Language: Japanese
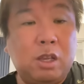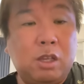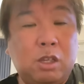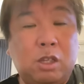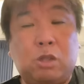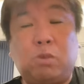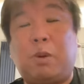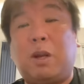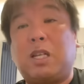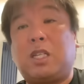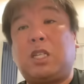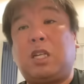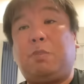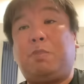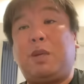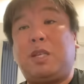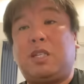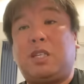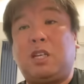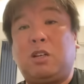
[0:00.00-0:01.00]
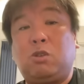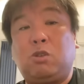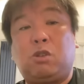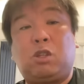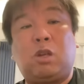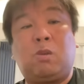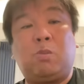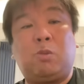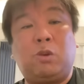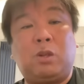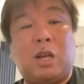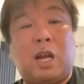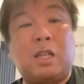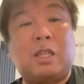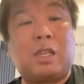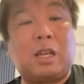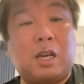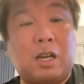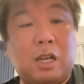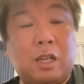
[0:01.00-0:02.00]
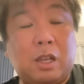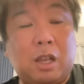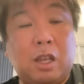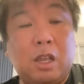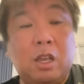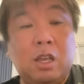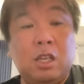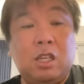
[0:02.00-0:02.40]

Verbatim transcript: 素晴らしいピッチングっていうのもあったからね、